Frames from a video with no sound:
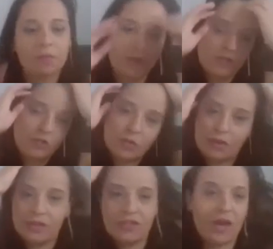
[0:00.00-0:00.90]
normalmente no
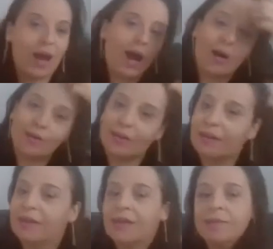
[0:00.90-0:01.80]
colegial,
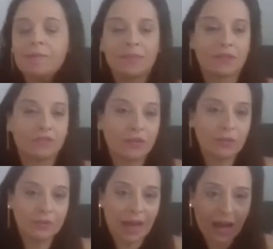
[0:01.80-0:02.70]
né? Na
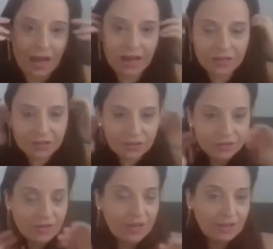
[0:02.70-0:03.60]

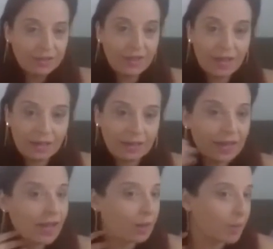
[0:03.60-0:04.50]
faculdade, e aí
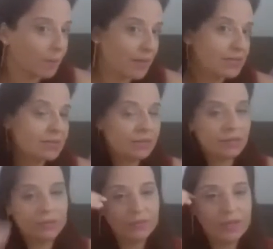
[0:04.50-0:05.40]
acaba
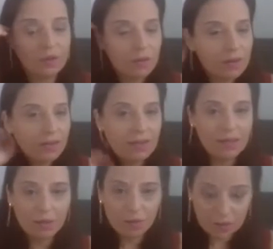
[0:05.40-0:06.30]
passando. Então,
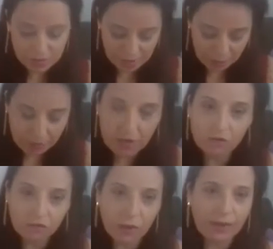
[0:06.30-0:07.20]
eu, eu sempre que
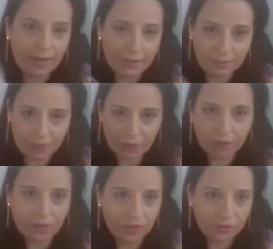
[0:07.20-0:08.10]
eu vou ler, porque
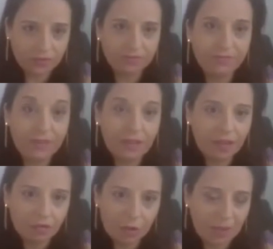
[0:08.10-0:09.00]
eu, eu,
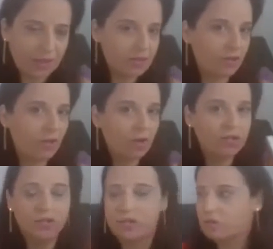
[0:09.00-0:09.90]
incrível que pareça, eu não
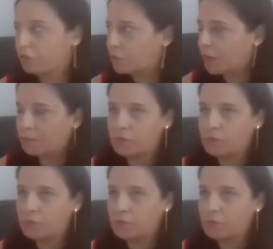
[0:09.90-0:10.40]
gosto de assistir filme